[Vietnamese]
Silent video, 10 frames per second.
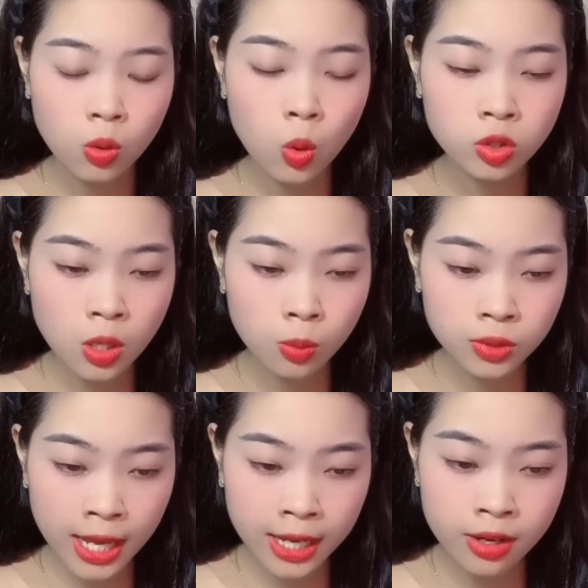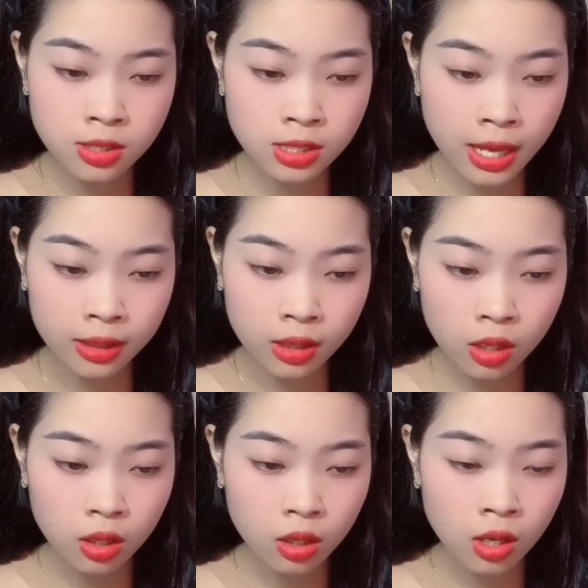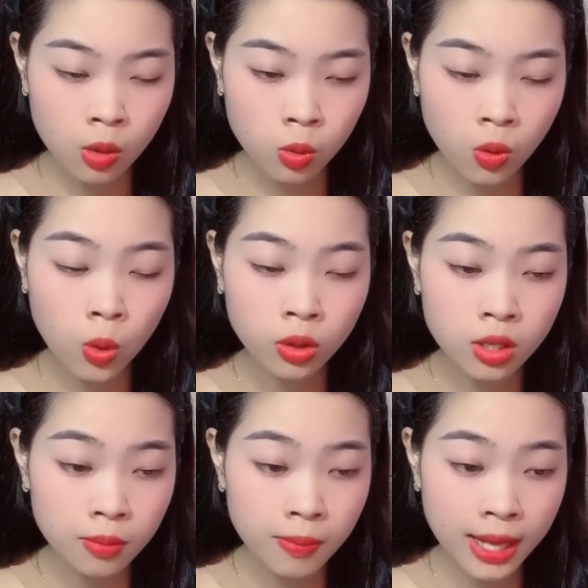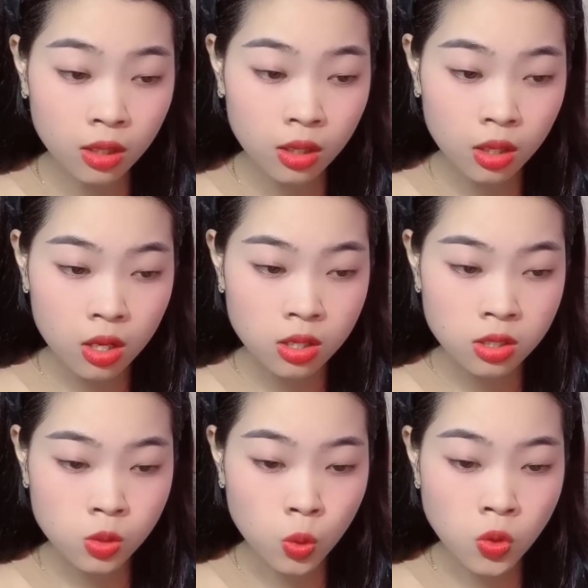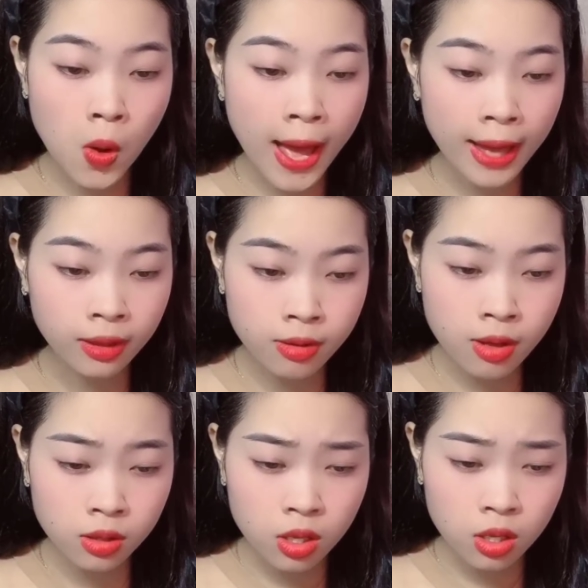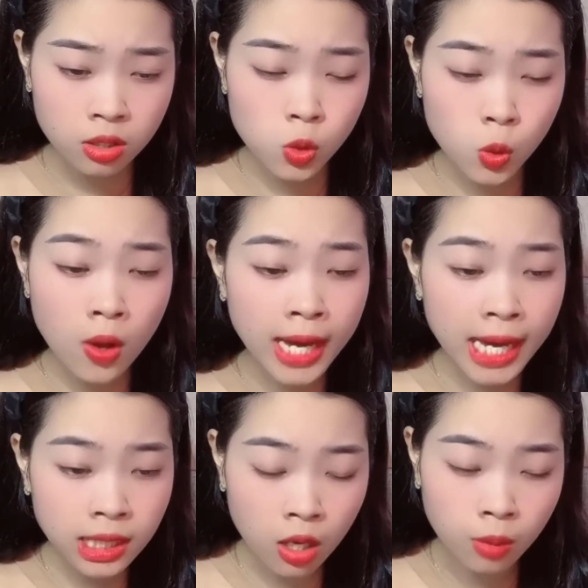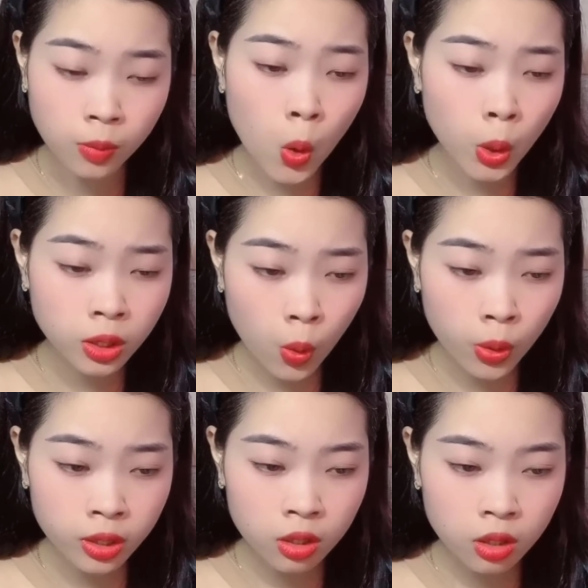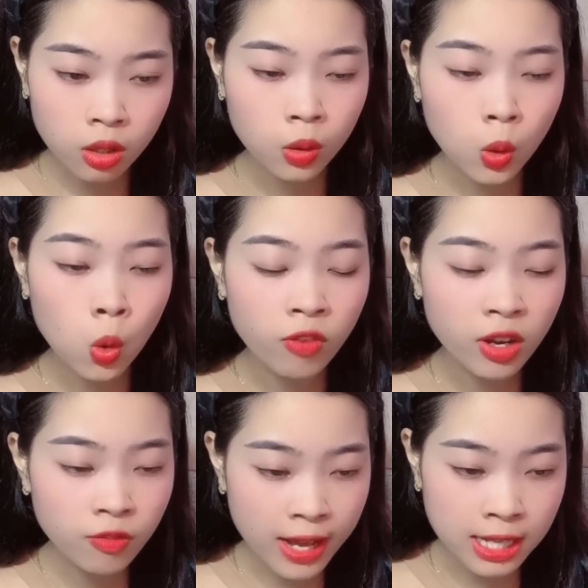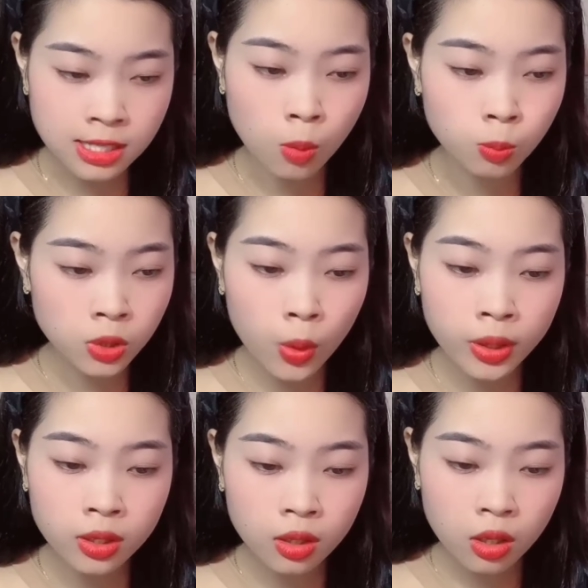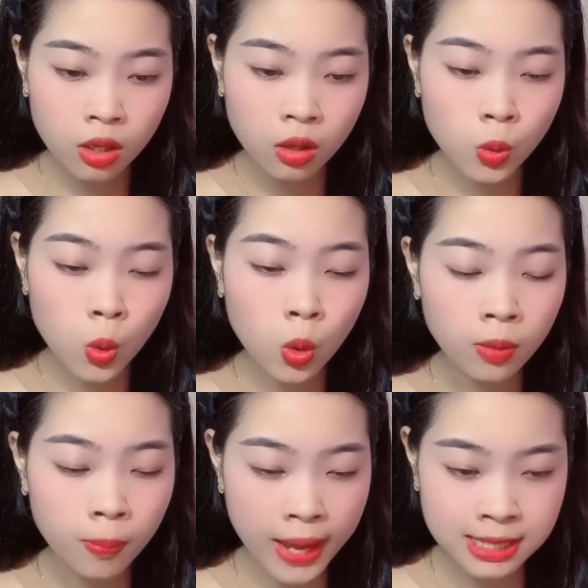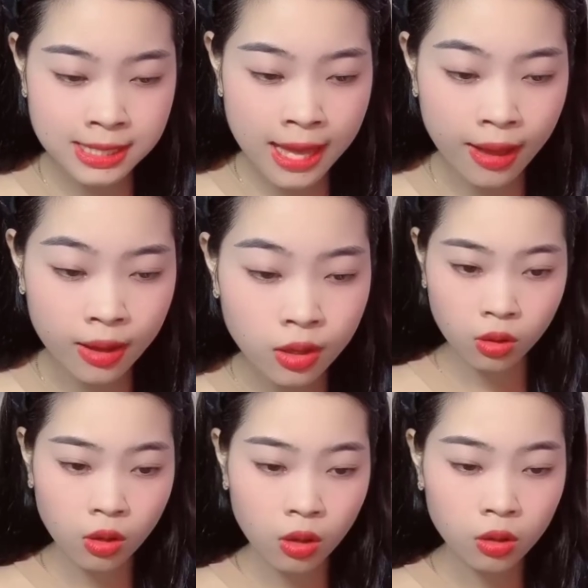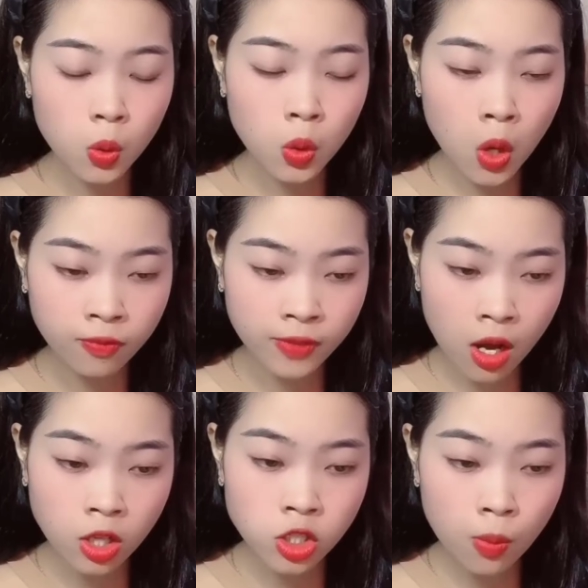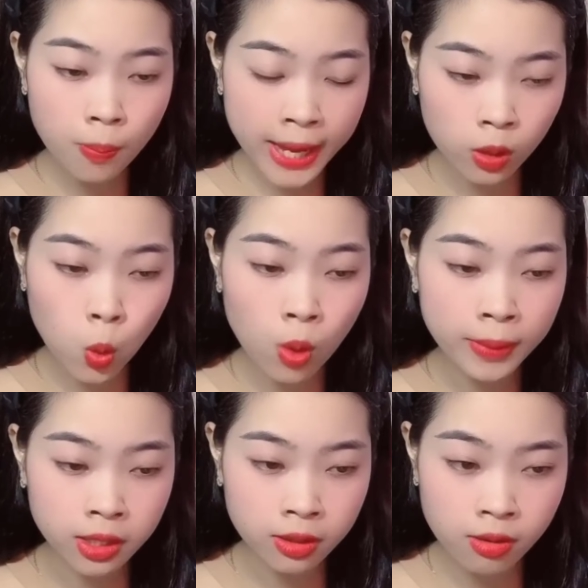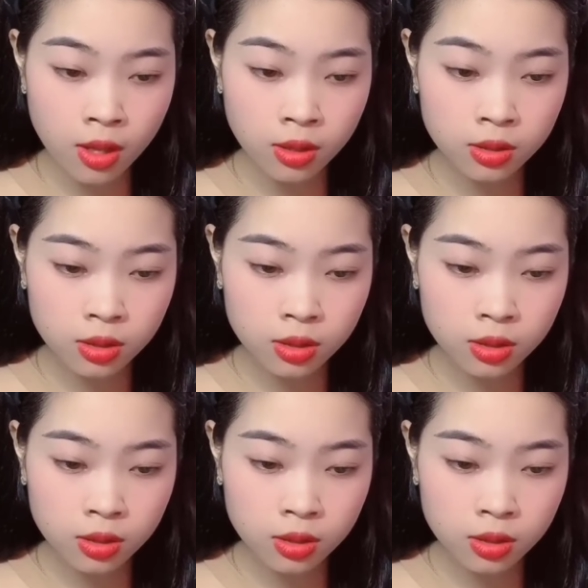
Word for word: Cô chống tay đứng dậy, lau khô nước mắt. Dù có hài hước, dù có ghê tởm hôi thối, cô vẫn phải sống thôi. Cô còn mẹ già, Cô còn phải lo cho mẹ của mình nữa